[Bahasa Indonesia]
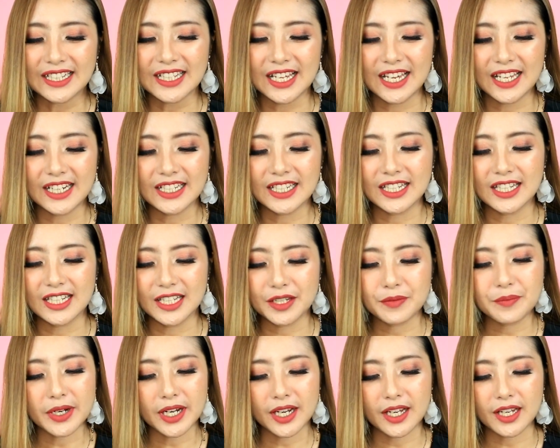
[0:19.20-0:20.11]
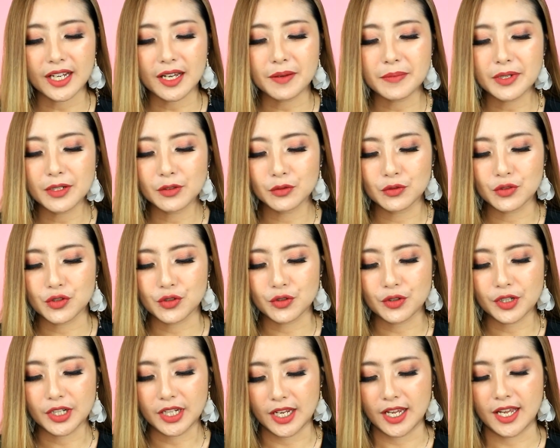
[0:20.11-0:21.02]
dan ini mereka
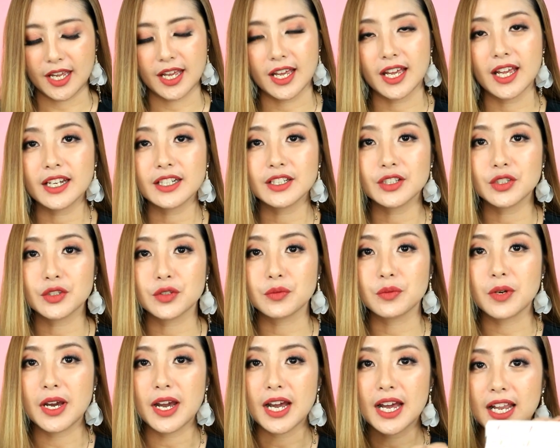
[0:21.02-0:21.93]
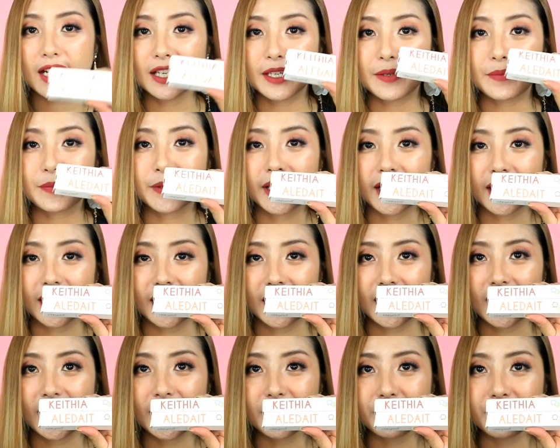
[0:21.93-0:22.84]
meluncurkan dua lip
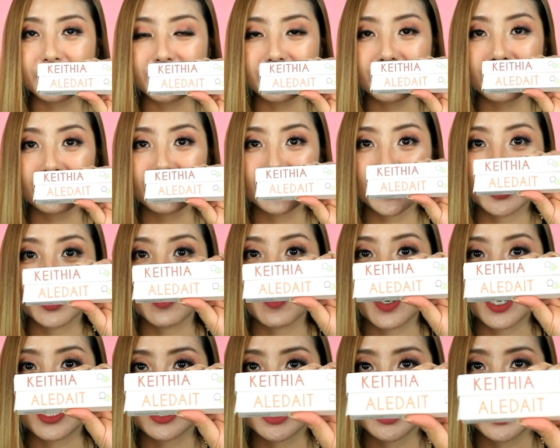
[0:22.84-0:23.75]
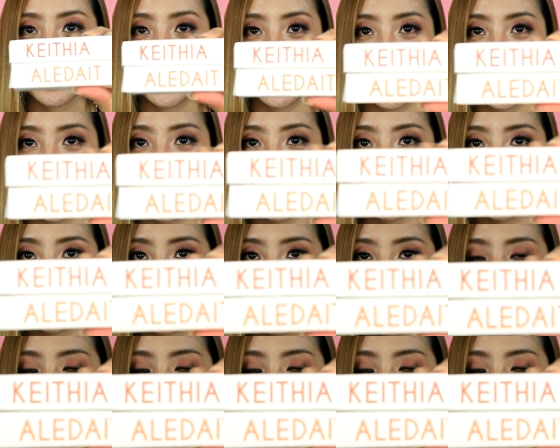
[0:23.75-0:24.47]
cream, dua shade.